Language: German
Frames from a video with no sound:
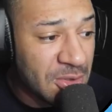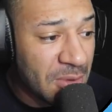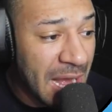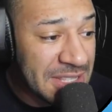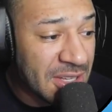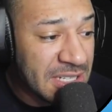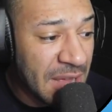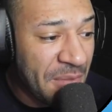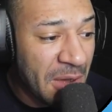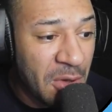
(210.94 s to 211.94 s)
Du kannst doch nicht
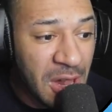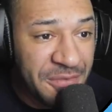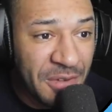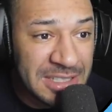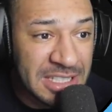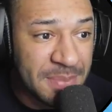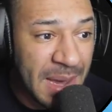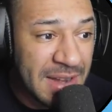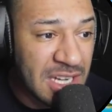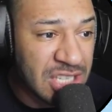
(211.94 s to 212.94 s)
einfach Gold fressen. Ich
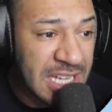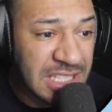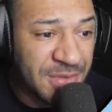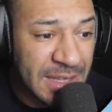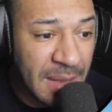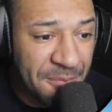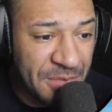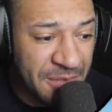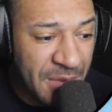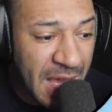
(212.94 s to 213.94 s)
meine, der Scheiß ist verdammt
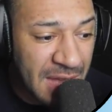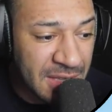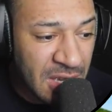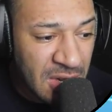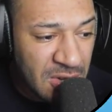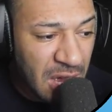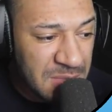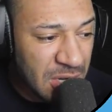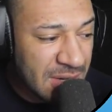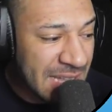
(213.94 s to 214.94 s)
viel wert.
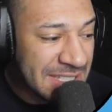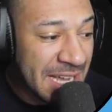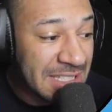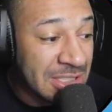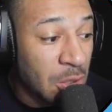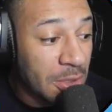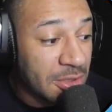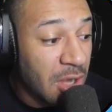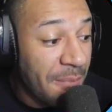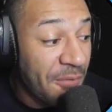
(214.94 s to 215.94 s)
Komm schon und jetzt die ganzen
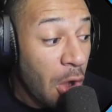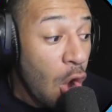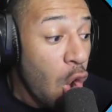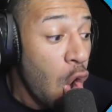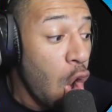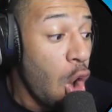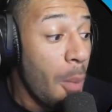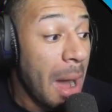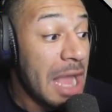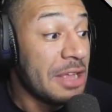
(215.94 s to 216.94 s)
Totenköpfe. Oh
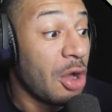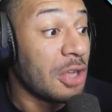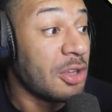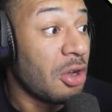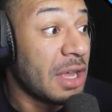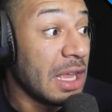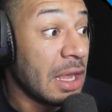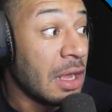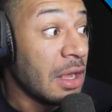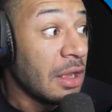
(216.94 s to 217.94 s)
mein Gott,
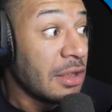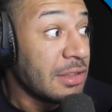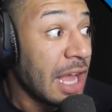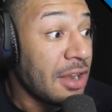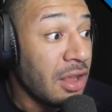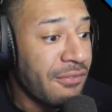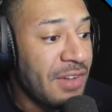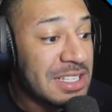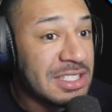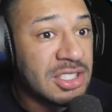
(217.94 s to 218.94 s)
okay. Da,
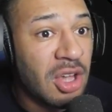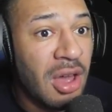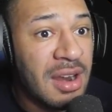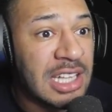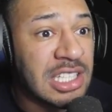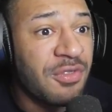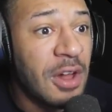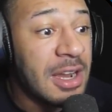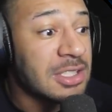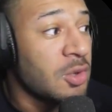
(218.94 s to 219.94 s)
was zur Hölle? Das ist
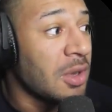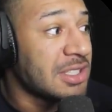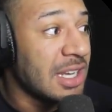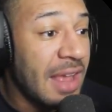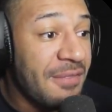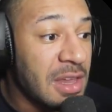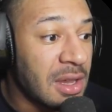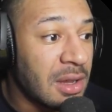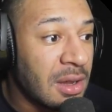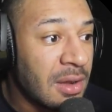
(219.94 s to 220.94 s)
voll das kurze
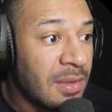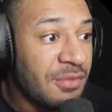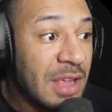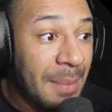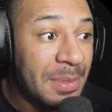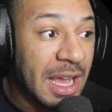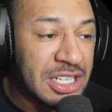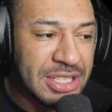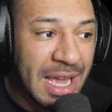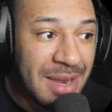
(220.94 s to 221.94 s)
Level. Wir haben
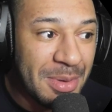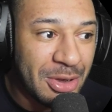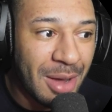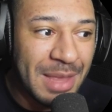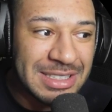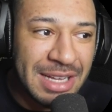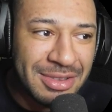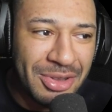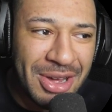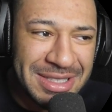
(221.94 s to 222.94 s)
drei Sterne bekommen. Das
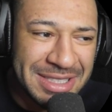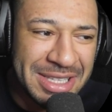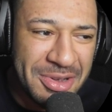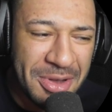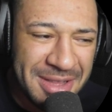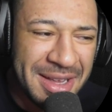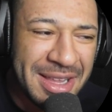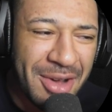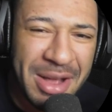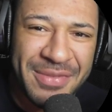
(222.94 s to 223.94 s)
hat nur 19 Sekunden
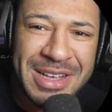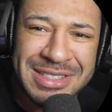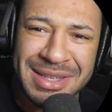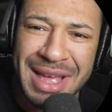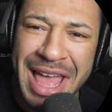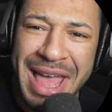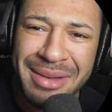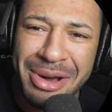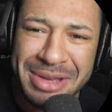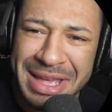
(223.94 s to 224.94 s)
gedauert. Was? Hä?
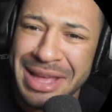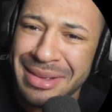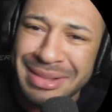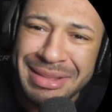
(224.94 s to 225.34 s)
Okay.